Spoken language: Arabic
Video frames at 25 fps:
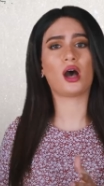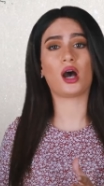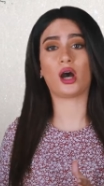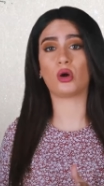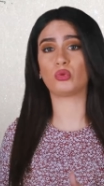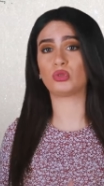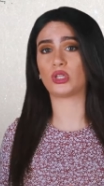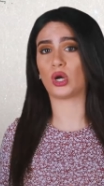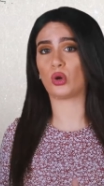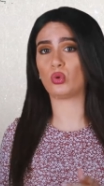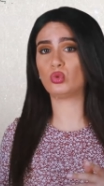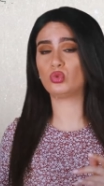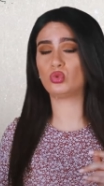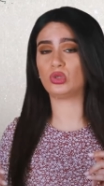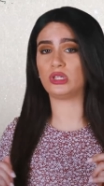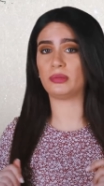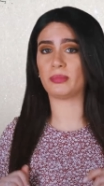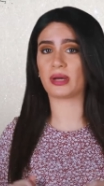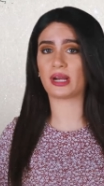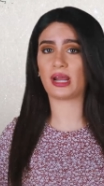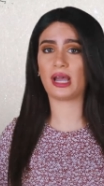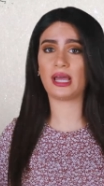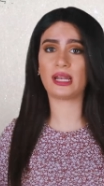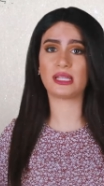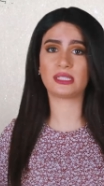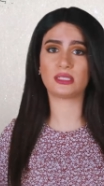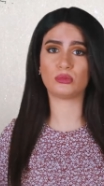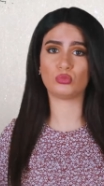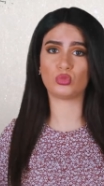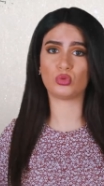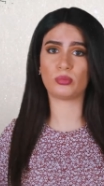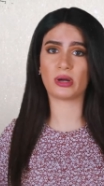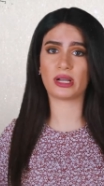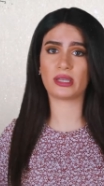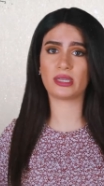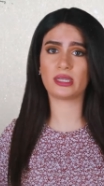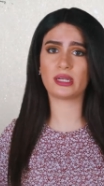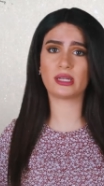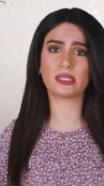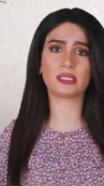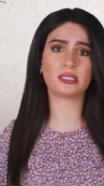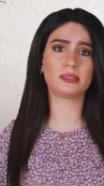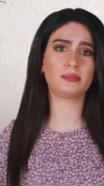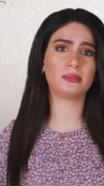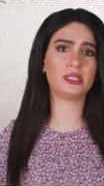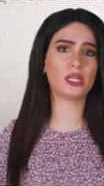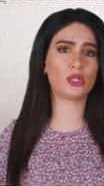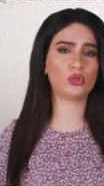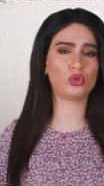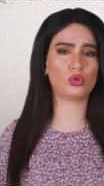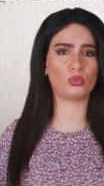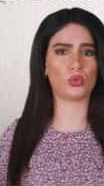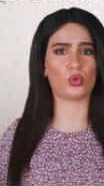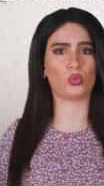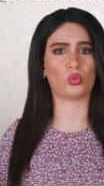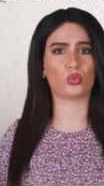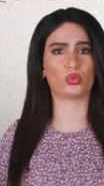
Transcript: أو تعود لمرحلة مبكرة من النمو